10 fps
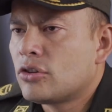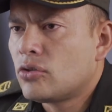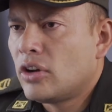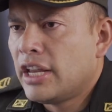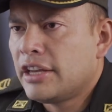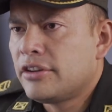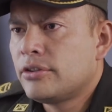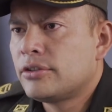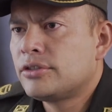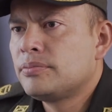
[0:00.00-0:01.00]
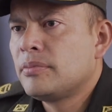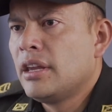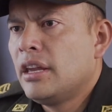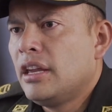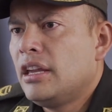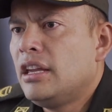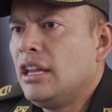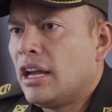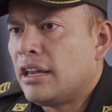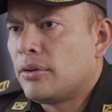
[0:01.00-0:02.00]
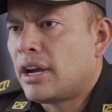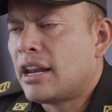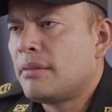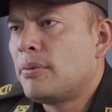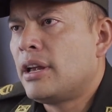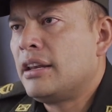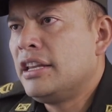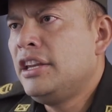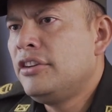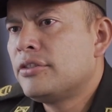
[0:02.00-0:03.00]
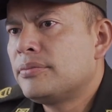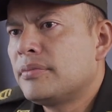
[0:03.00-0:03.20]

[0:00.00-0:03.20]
a los colegios y a educar al, niño.